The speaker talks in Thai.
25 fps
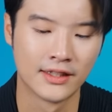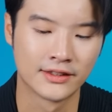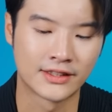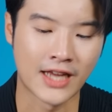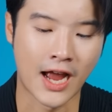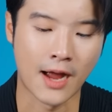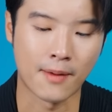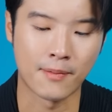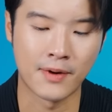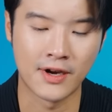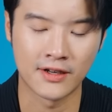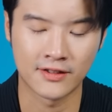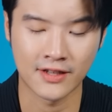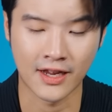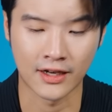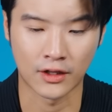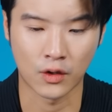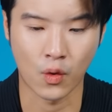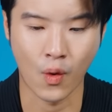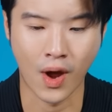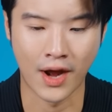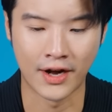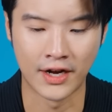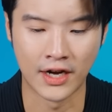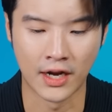จากบริษัท
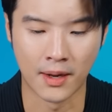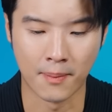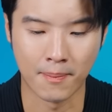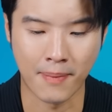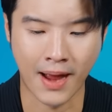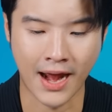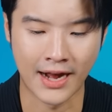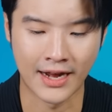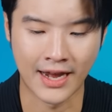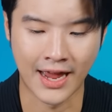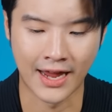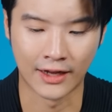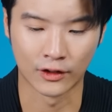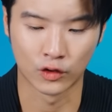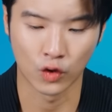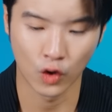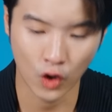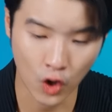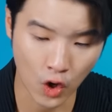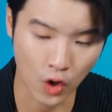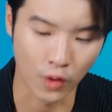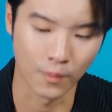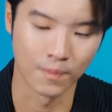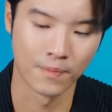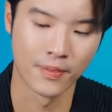กว่า 1,000 แห่งทั่ว
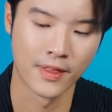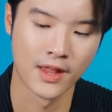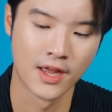โลก